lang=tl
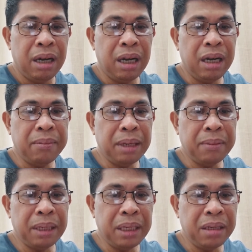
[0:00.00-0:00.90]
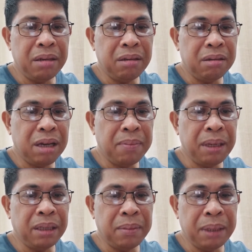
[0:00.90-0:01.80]
Alam naman ninyo na
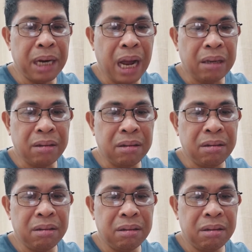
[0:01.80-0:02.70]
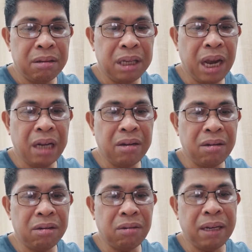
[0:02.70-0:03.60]
biktima na ako niya
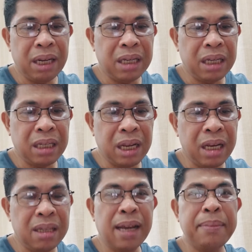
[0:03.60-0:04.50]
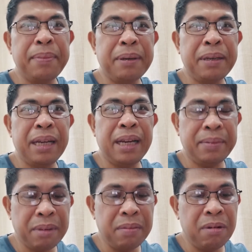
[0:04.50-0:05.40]
noong 2016 sabi po
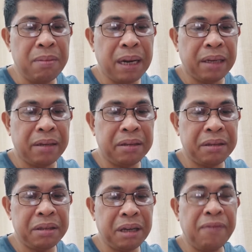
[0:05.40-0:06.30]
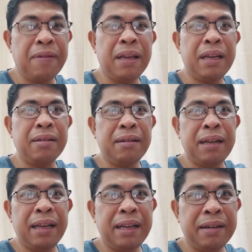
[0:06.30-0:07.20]
ni Bongbong Marcos referring to
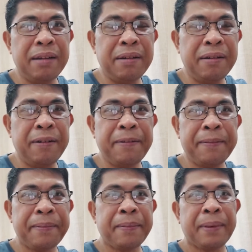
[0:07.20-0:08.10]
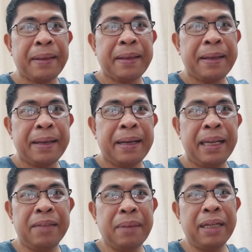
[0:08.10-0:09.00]
the you know
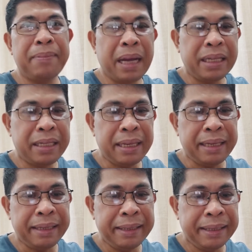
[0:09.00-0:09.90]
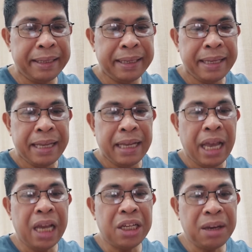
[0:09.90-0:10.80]
smart magic
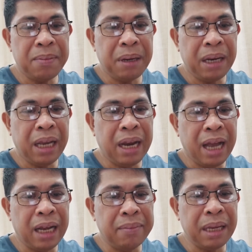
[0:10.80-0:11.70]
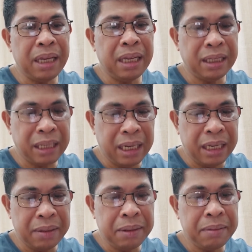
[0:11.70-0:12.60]
kaya syempre, kailangang maingat,
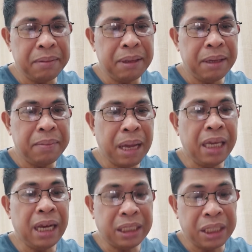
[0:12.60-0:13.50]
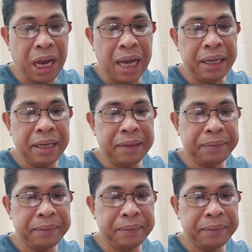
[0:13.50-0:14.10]
di, maingat diyan.